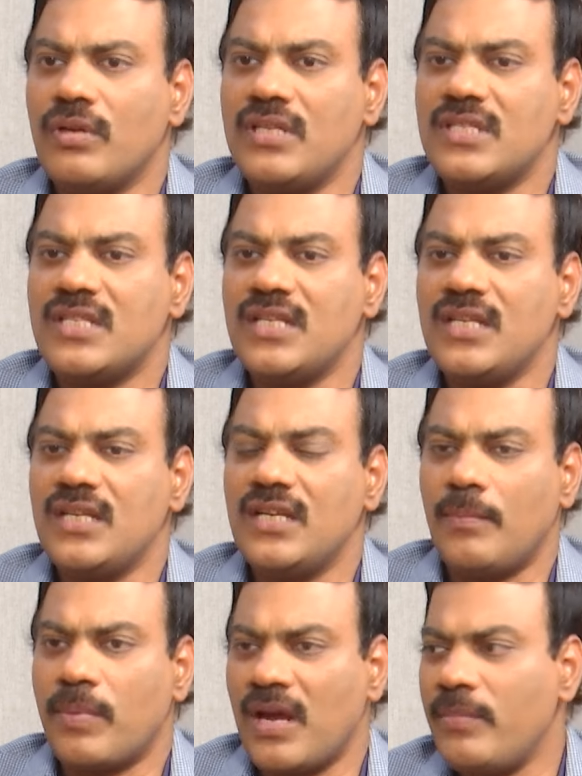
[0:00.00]
గురించి
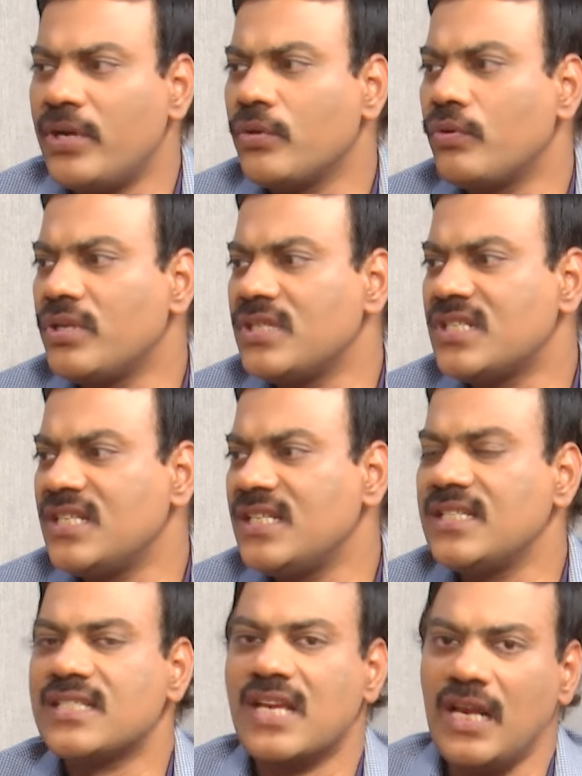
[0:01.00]
ఎంప్లాయ్మెంట్ గురించి
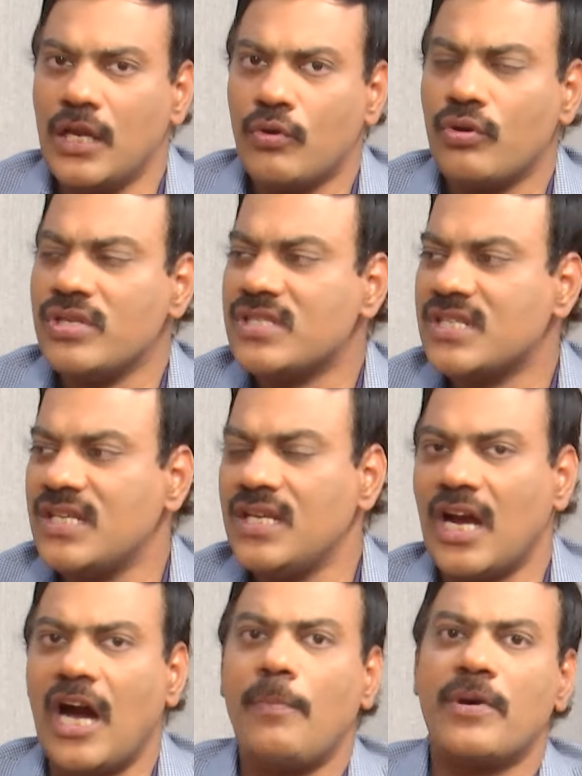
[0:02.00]
స్కిల్ గురించి
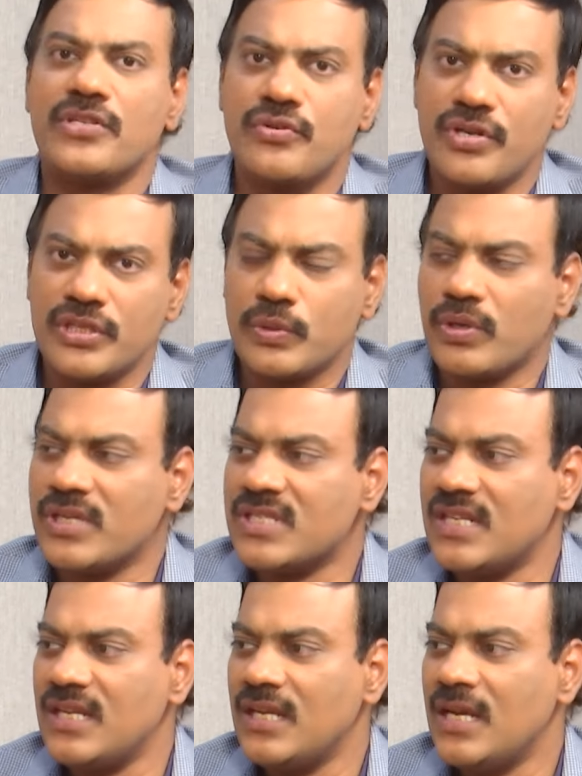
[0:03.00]
ఆపర్చునిటీస్
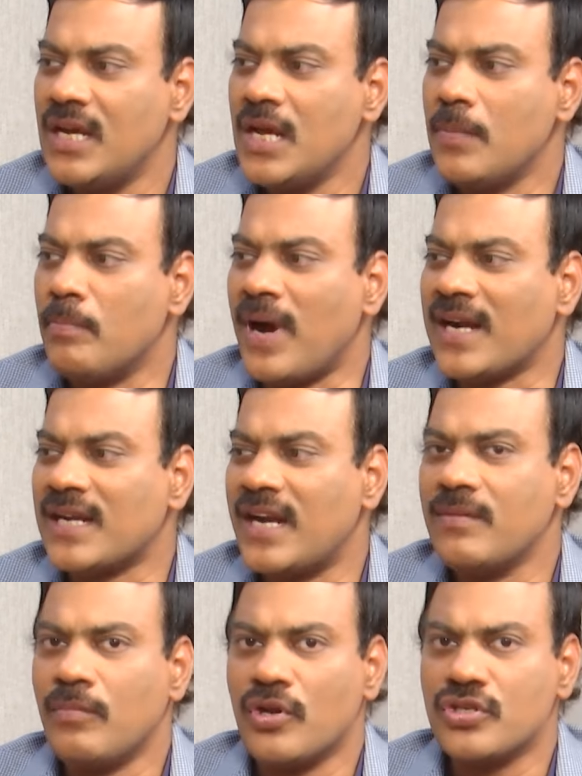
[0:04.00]
గురించి
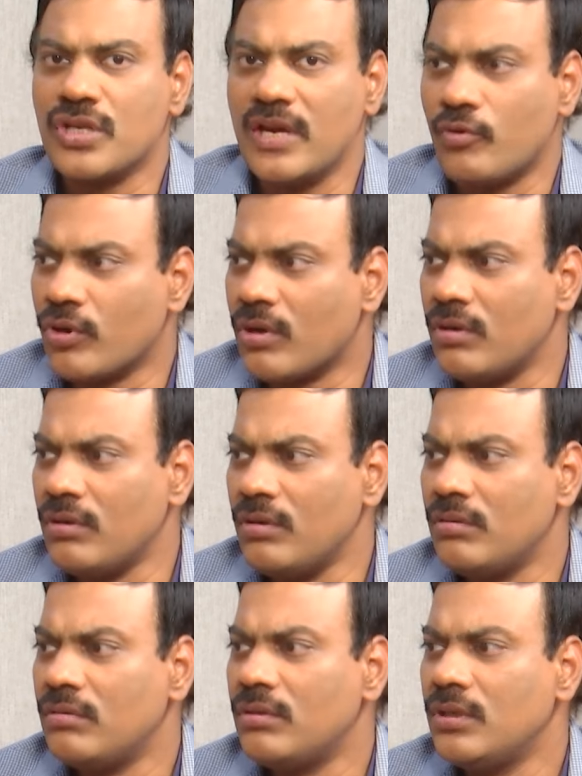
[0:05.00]
మాట్లాడే మనుషులే ఉండరు
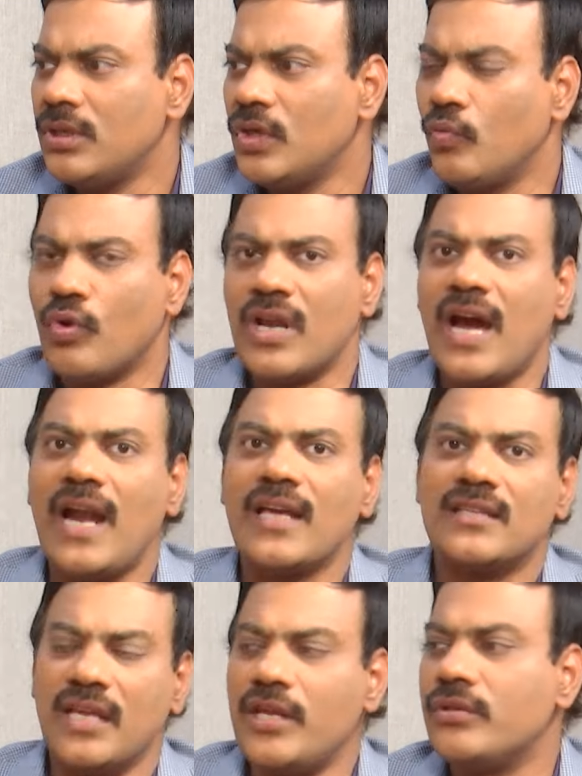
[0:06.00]
ఉన్నా
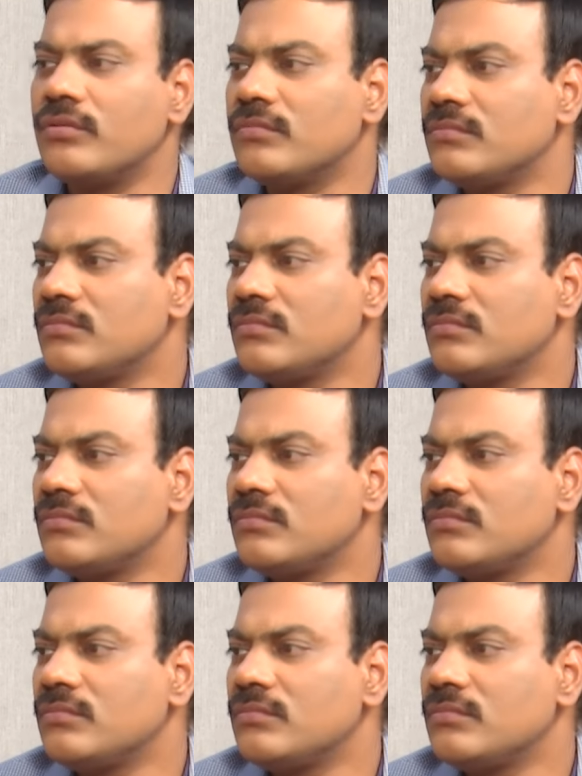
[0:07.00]
వాళ్ళకి తెలియదు